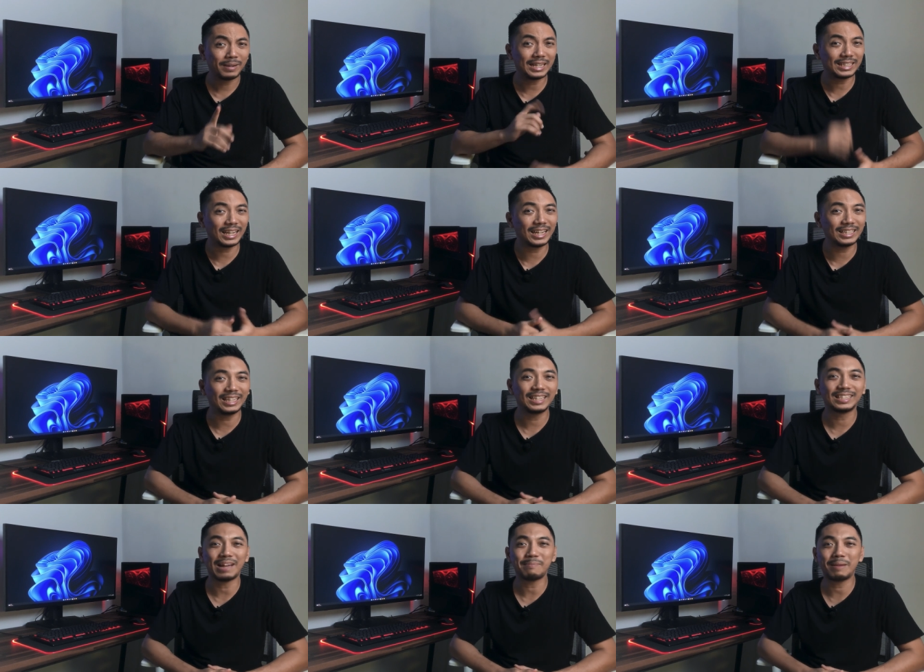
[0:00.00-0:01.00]
Penasaran gak sih
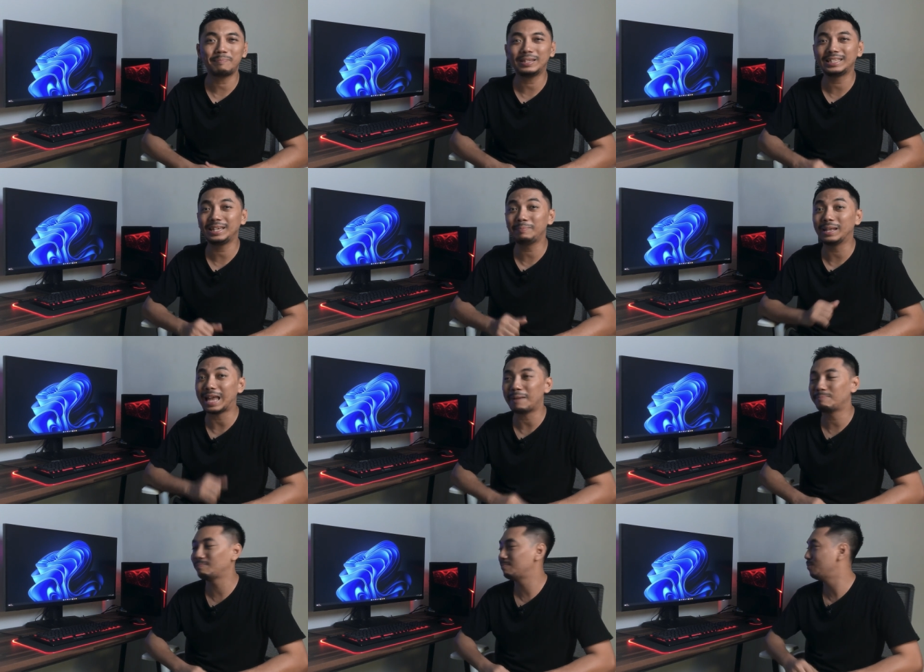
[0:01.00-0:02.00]
sama PC build up